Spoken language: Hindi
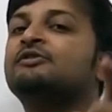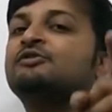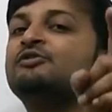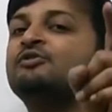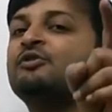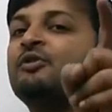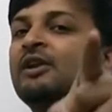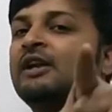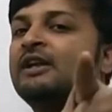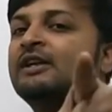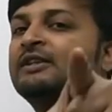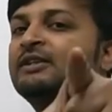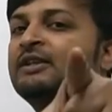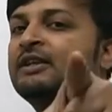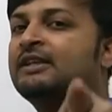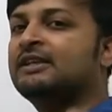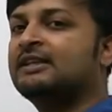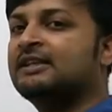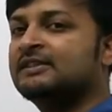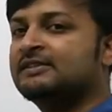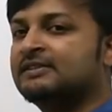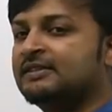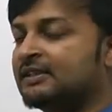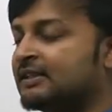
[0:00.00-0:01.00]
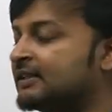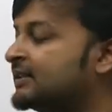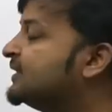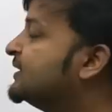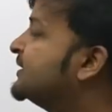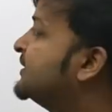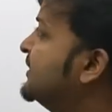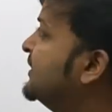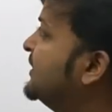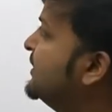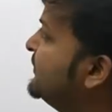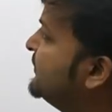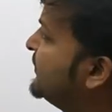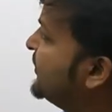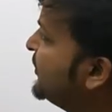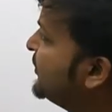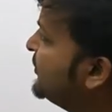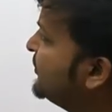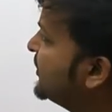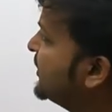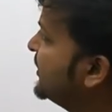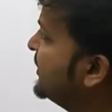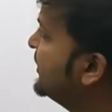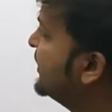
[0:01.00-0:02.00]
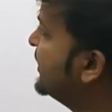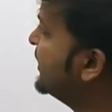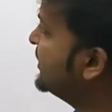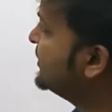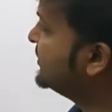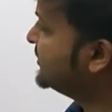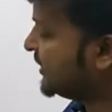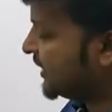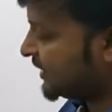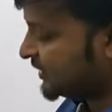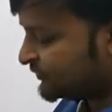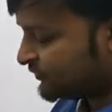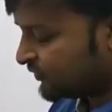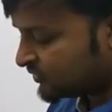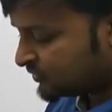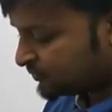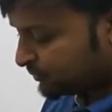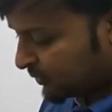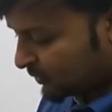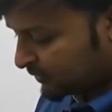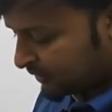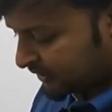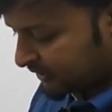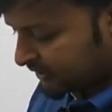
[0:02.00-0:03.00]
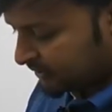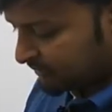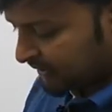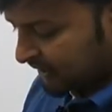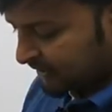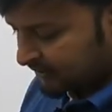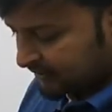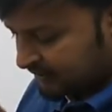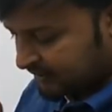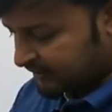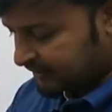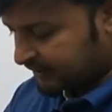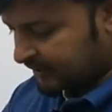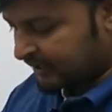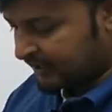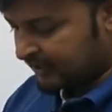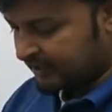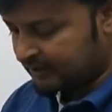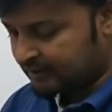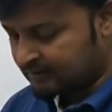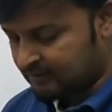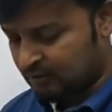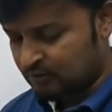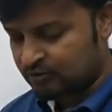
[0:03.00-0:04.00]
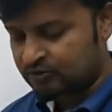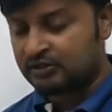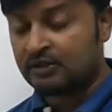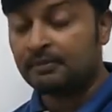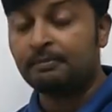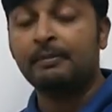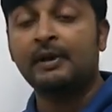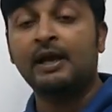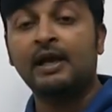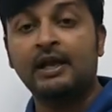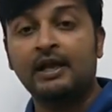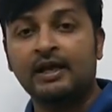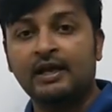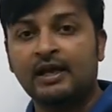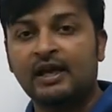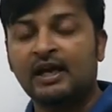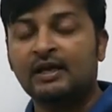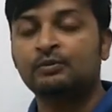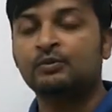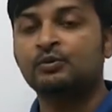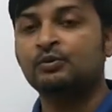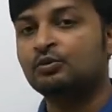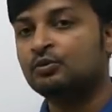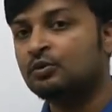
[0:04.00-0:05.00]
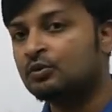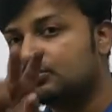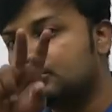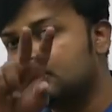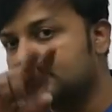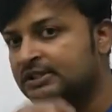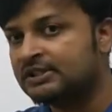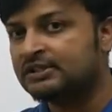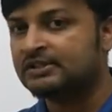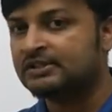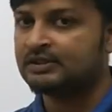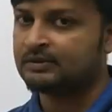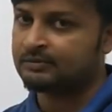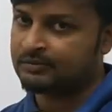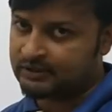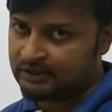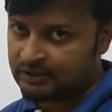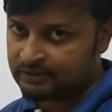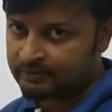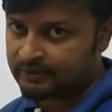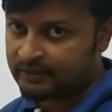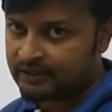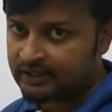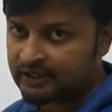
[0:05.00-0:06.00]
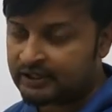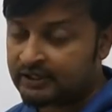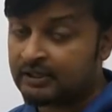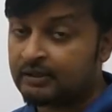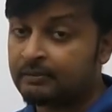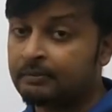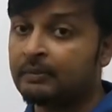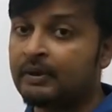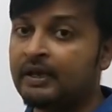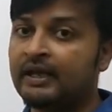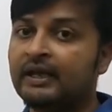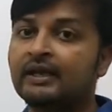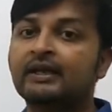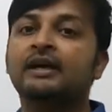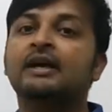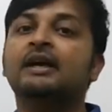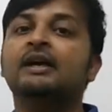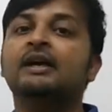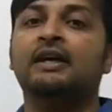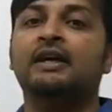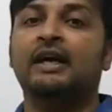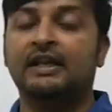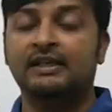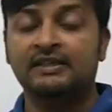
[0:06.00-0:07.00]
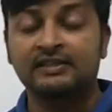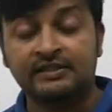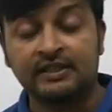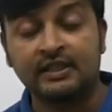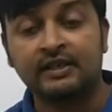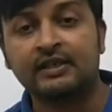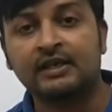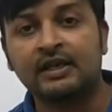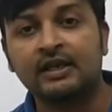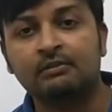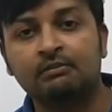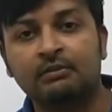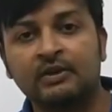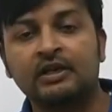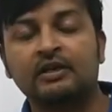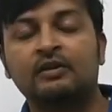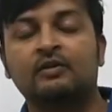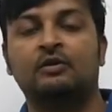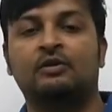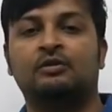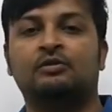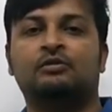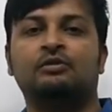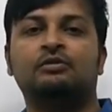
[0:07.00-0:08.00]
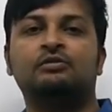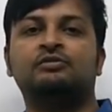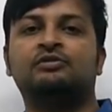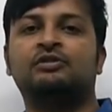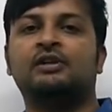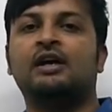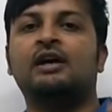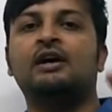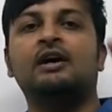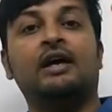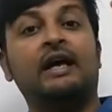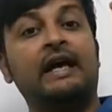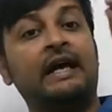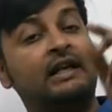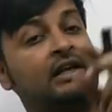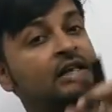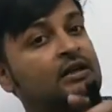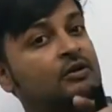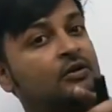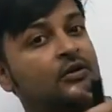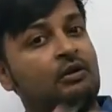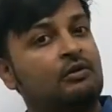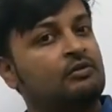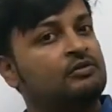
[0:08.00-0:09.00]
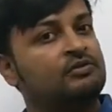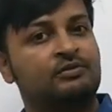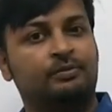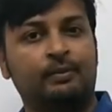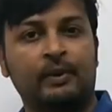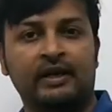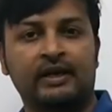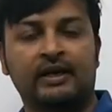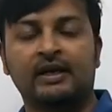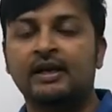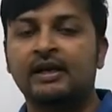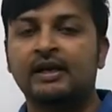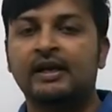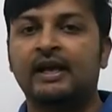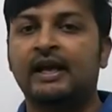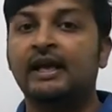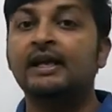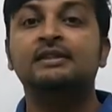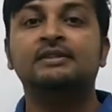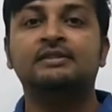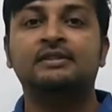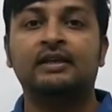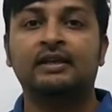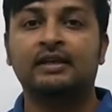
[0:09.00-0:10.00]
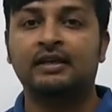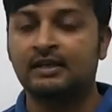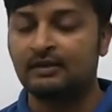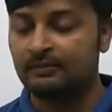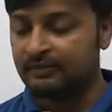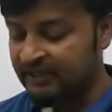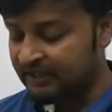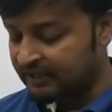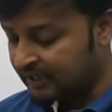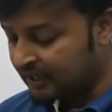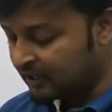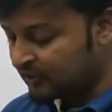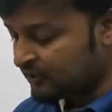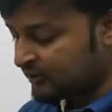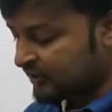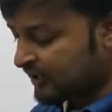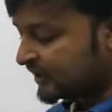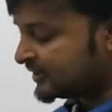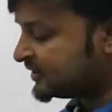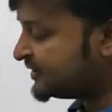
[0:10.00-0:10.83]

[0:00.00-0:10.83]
सॉलिड तरीके से डिलीवरी होगी नाइक्विस प्लॉट की बात करते हैं उससे पहले आपको दो चीज़ें समझनी पड़ेगी नंबर एक एनसर्कलमेंट और दूसरा एनक्लोजमेंट एनसर्कलमेंट क्या होता है